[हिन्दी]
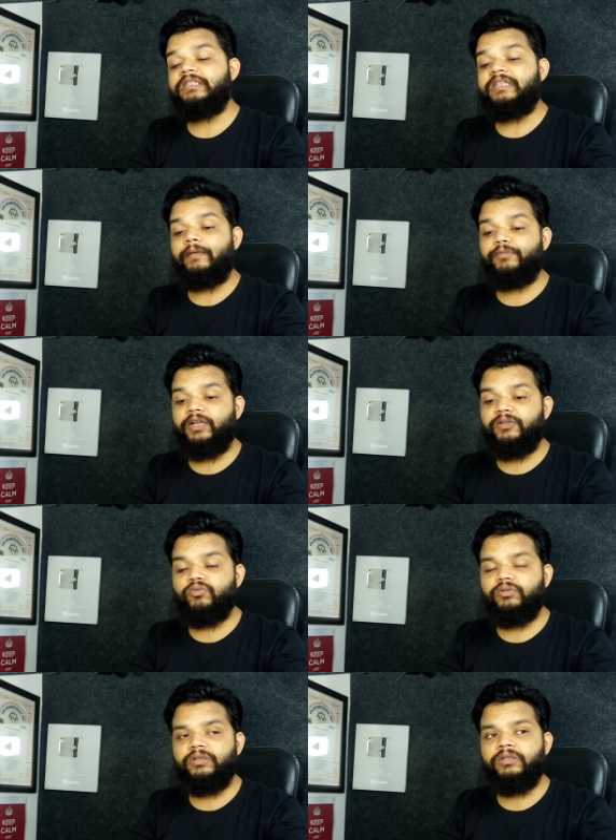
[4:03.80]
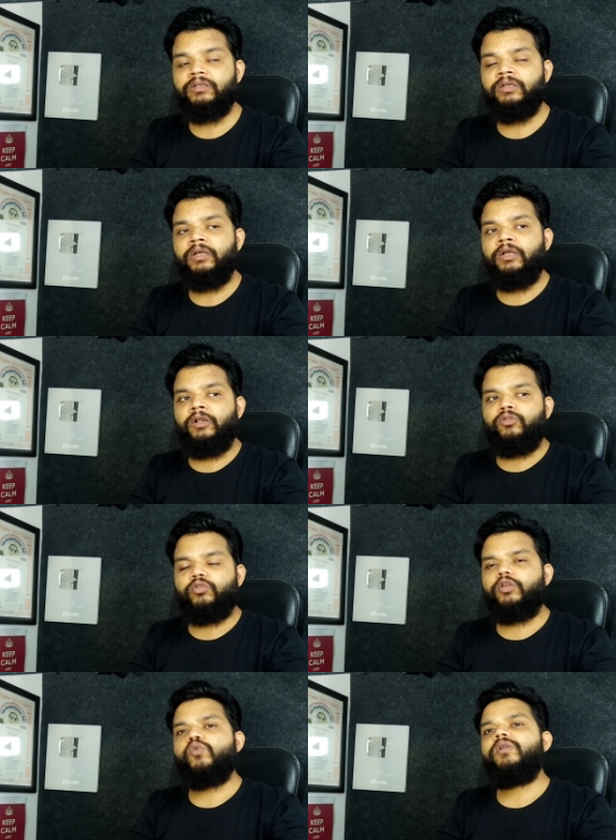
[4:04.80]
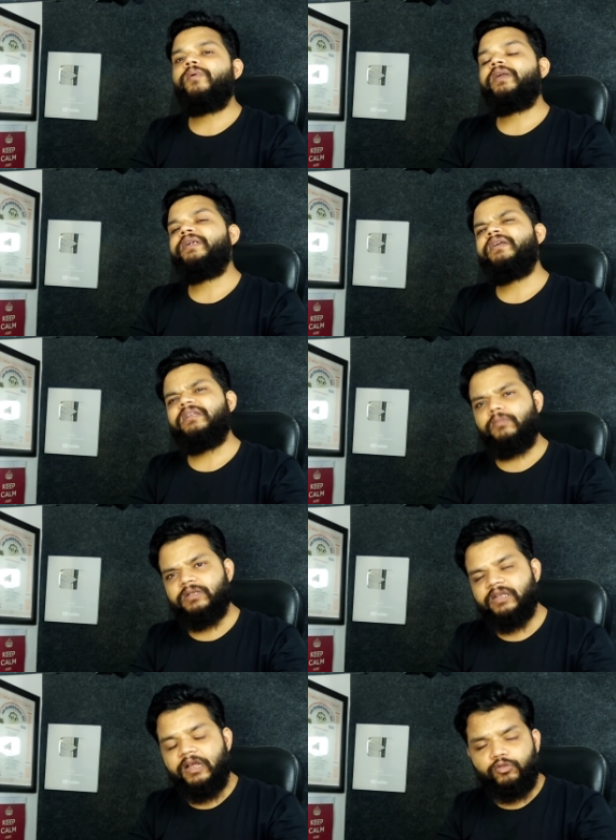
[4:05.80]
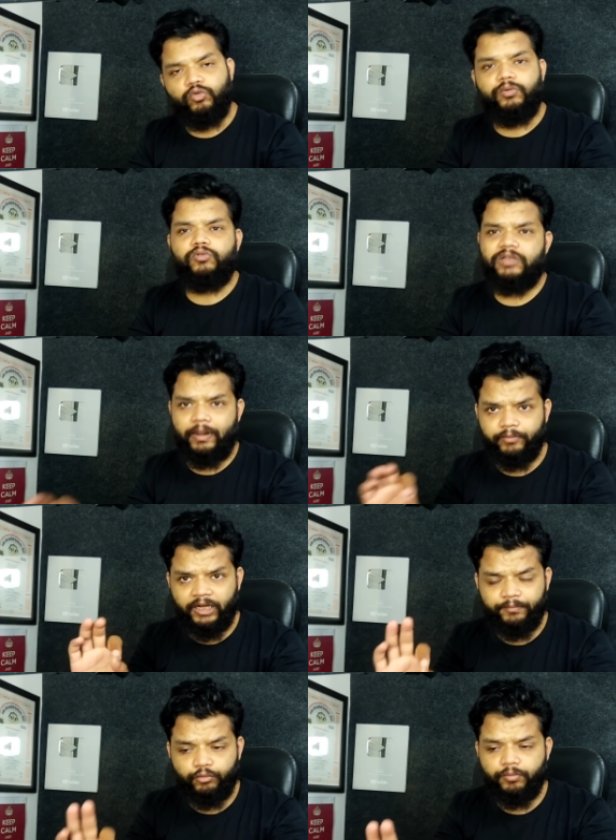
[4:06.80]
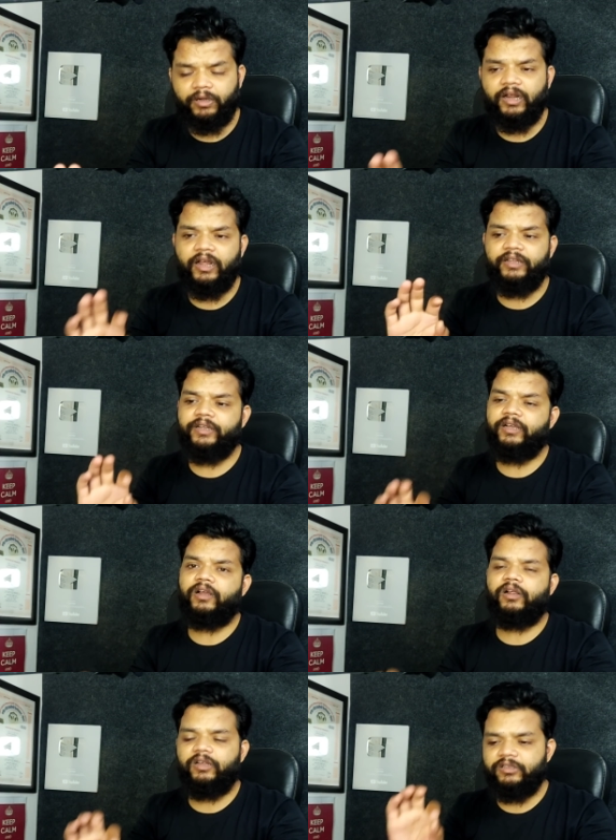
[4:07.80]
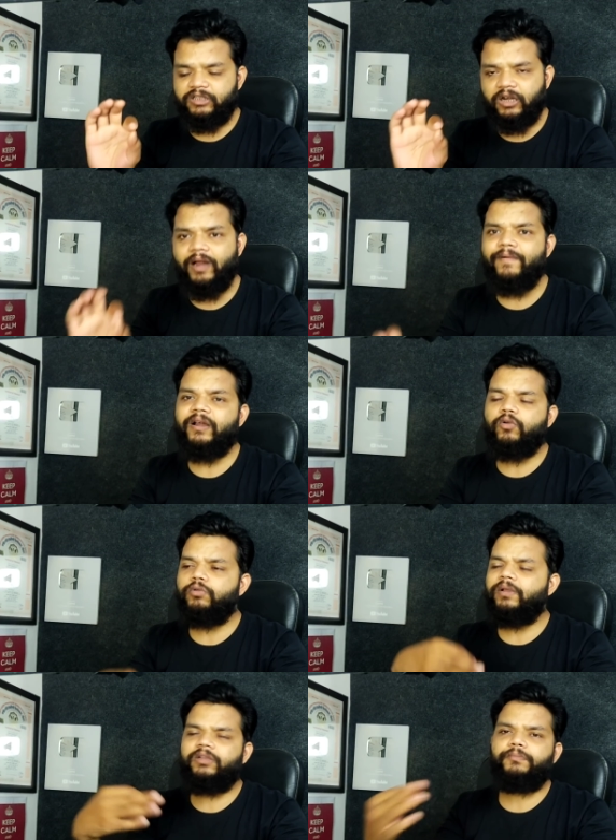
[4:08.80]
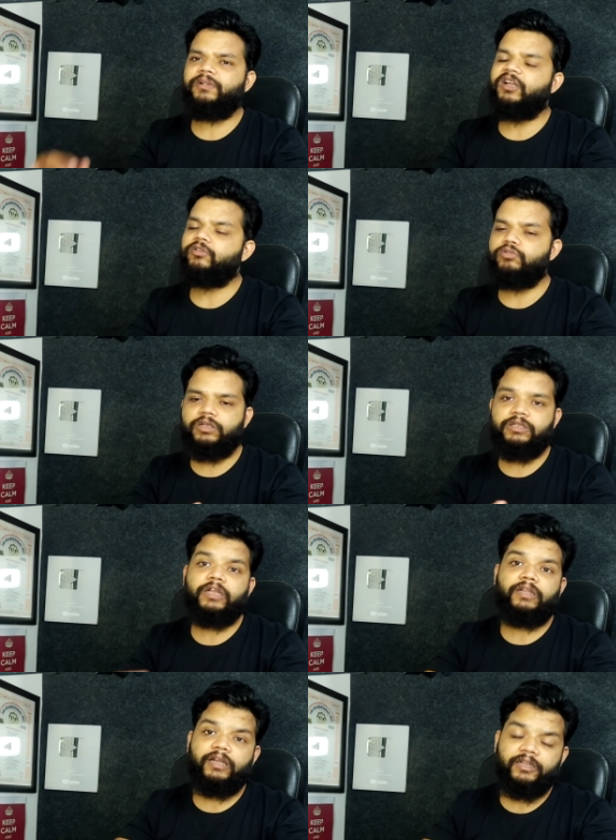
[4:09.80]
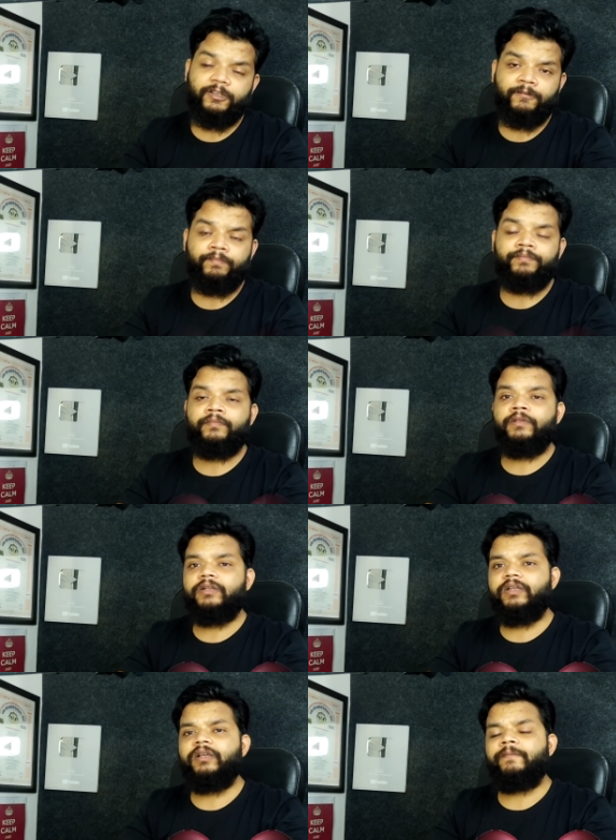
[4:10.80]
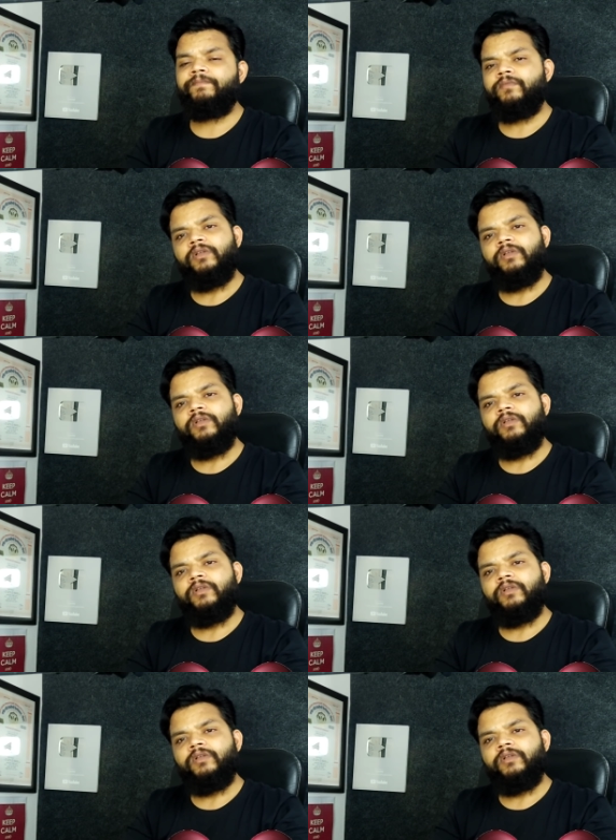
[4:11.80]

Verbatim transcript: इसकी सावधानियों की तो देखो लिवर किडनी की समस्या है तो बिल्कुल सावधानी पूर्वक लगाया जाएगा शराब अगर कोई व्यक्ति पीता है तो उसके साथ ना ले ठीक है